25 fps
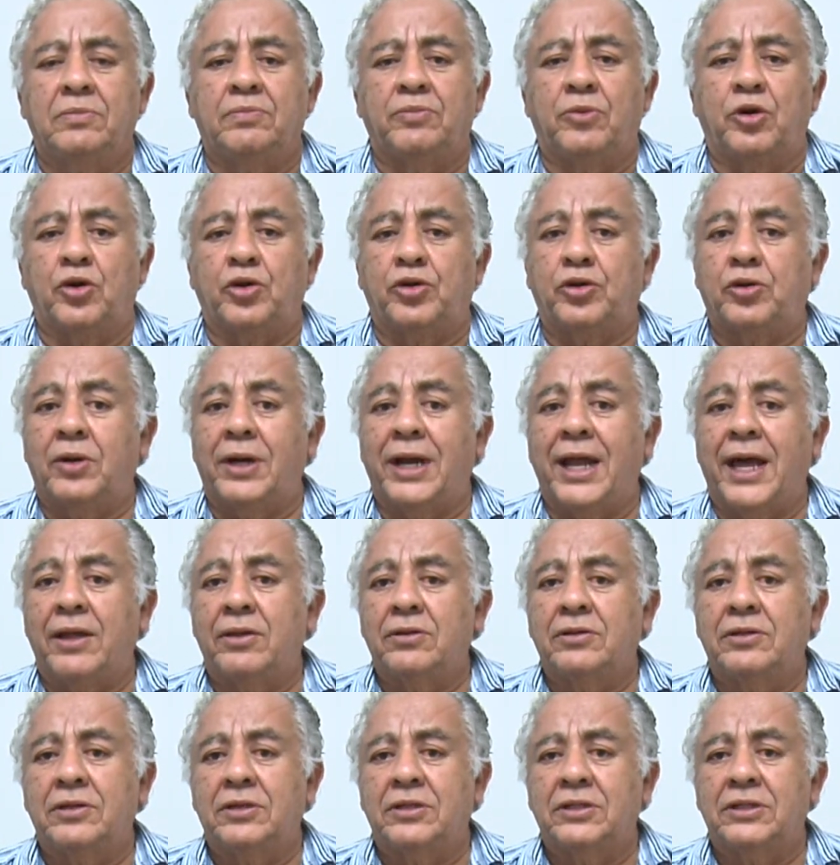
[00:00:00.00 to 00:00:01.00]
Por otro
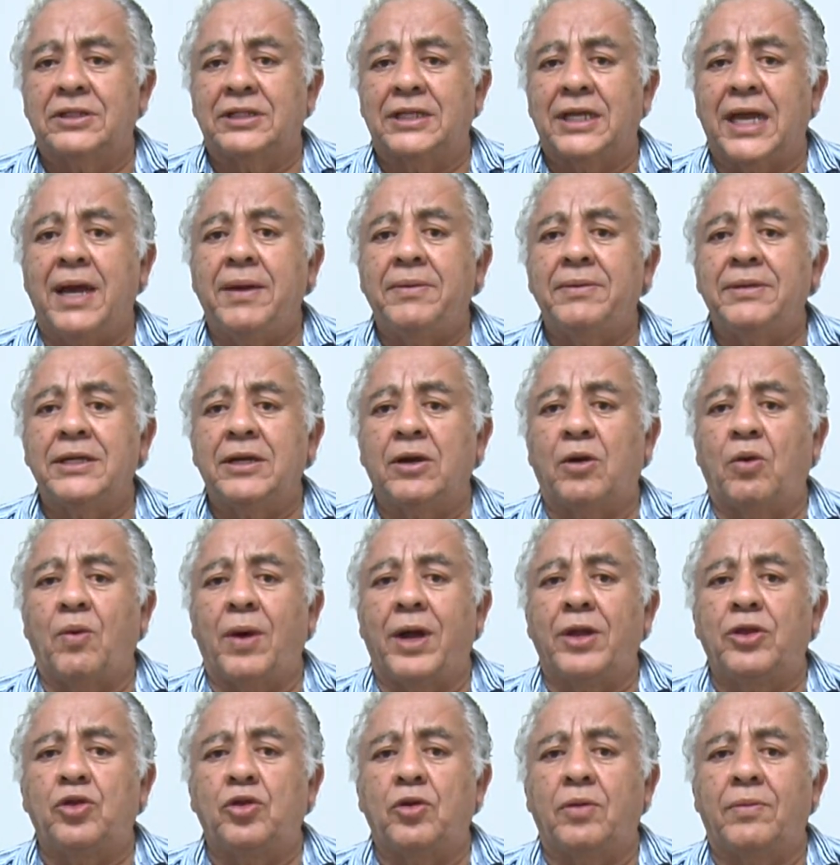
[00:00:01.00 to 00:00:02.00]
lado, ¿saben
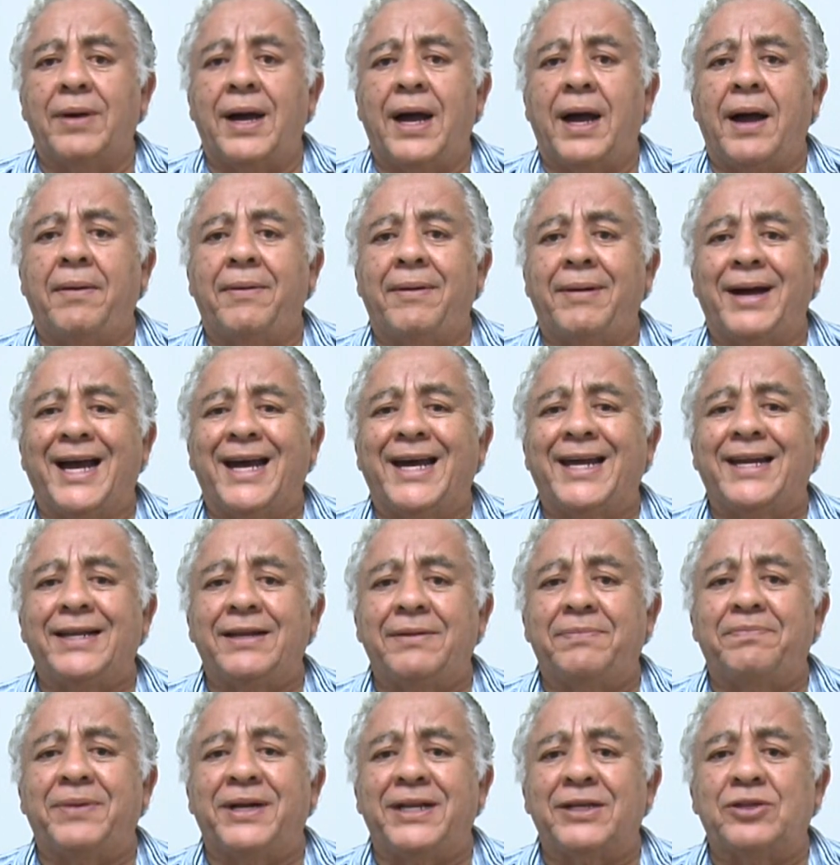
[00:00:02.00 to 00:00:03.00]
cuándo va a bajar
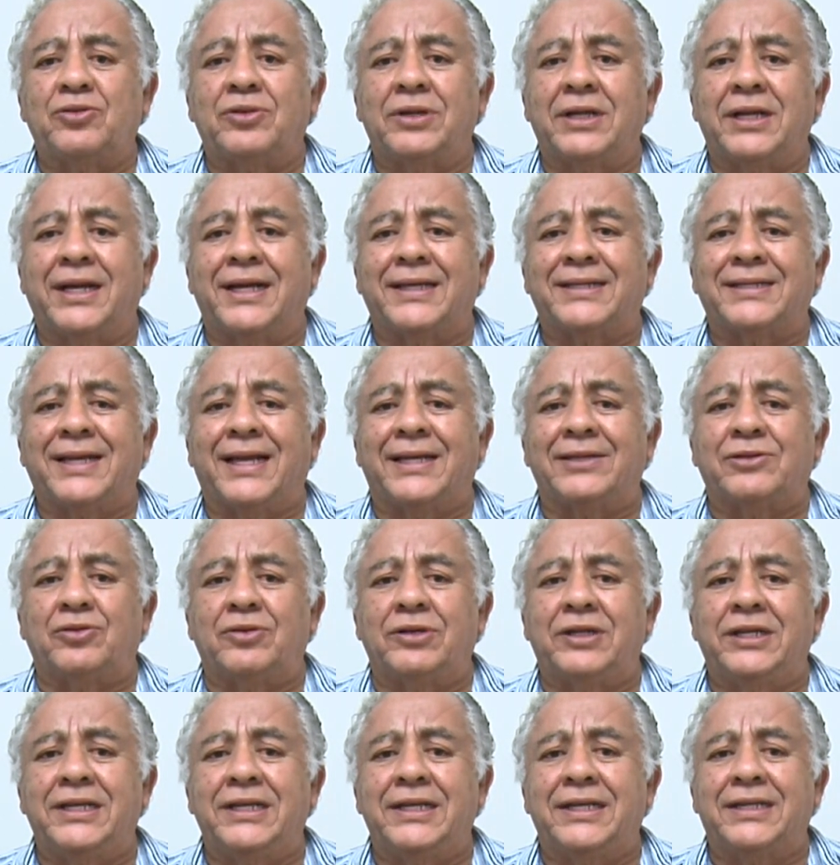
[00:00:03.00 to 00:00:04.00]
el precio de las
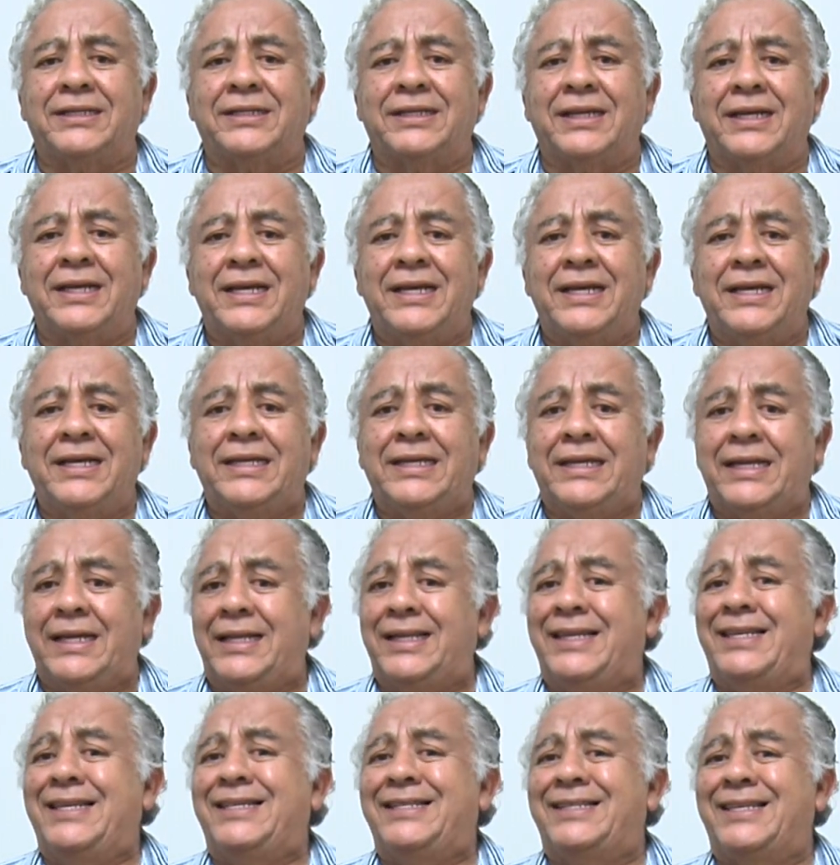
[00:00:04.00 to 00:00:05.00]
gasolinas y
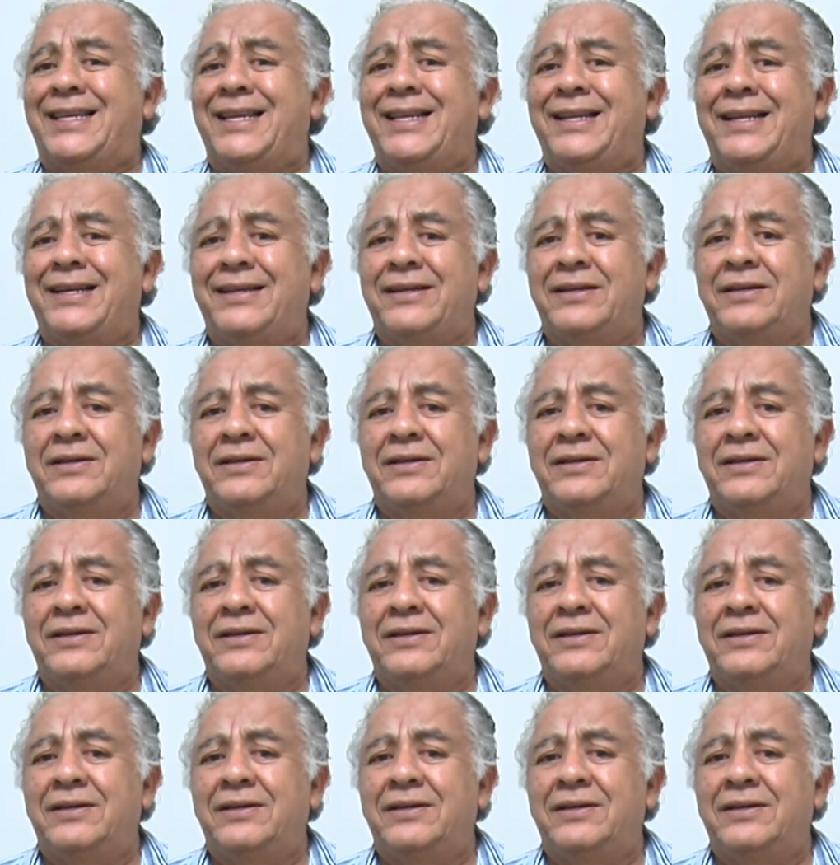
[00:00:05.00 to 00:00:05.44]
el diésel?